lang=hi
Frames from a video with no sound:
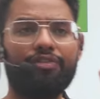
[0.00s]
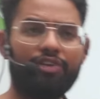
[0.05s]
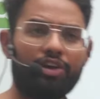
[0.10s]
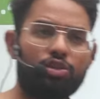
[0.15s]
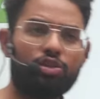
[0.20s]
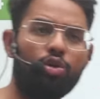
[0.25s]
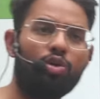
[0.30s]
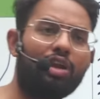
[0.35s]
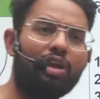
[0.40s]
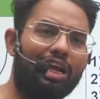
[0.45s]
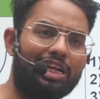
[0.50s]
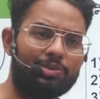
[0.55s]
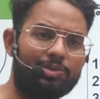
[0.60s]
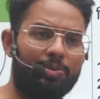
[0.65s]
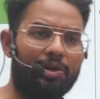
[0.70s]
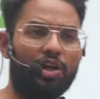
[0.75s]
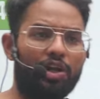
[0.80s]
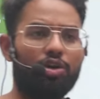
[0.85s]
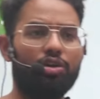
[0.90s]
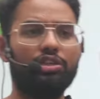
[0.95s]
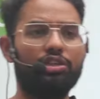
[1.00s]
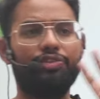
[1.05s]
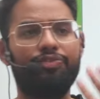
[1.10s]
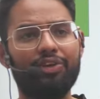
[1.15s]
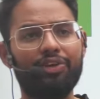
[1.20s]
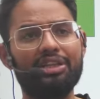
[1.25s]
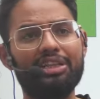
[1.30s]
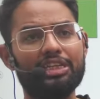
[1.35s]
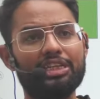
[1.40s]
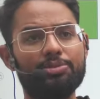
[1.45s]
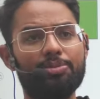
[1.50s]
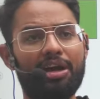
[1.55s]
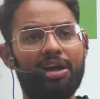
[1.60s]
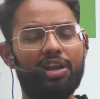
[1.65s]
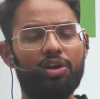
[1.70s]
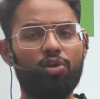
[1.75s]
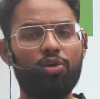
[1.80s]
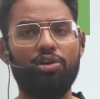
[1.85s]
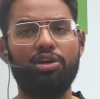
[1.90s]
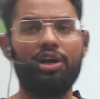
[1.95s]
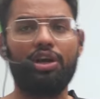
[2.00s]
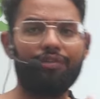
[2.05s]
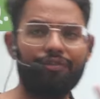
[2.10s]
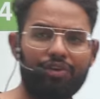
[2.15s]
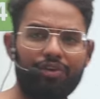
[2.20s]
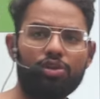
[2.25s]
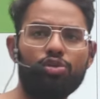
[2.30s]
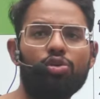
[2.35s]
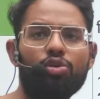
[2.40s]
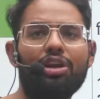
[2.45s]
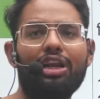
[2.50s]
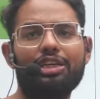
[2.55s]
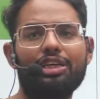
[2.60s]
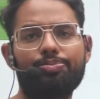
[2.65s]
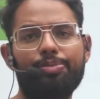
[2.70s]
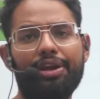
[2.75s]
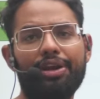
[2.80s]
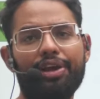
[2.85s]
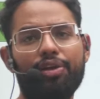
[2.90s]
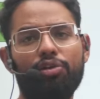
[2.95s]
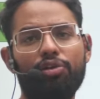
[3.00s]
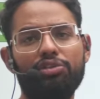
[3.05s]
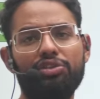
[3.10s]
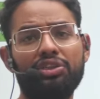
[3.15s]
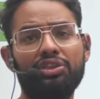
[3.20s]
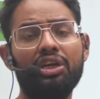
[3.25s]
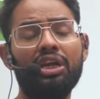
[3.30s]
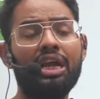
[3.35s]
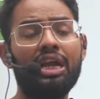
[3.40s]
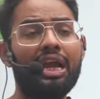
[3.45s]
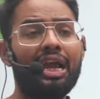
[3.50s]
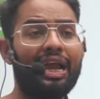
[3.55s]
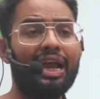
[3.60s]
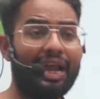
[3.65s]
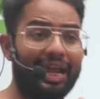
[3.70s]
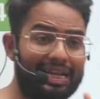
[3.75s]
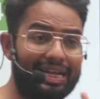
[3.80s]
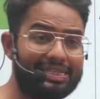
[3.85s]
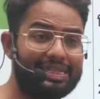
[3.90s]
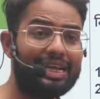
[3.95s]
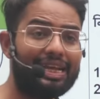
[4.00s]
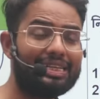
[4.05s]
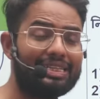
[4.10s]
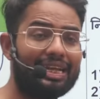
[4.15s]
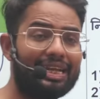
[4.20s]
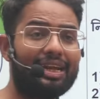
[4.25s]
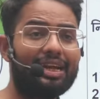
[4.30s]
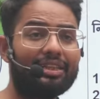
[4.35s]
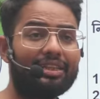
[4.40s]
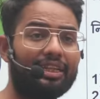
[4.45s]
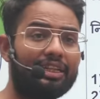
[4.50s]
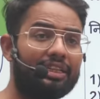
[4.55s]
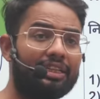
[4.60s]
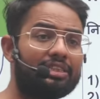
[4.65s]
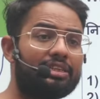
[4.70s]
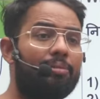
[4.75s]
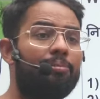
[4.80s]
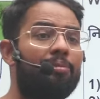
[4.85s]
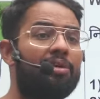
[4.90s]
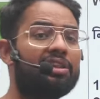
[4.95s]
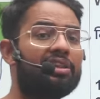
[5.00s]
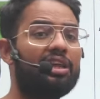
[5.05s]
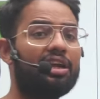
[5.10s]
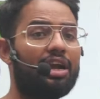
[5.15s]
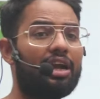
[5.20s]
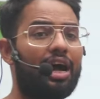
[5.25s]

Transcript: फिर दो क्लास पेडागोजी फिर 10-12 कंटेंट फिर दो क्लास पेडागोजी ऐसे ऐसे करते दिसंबर तक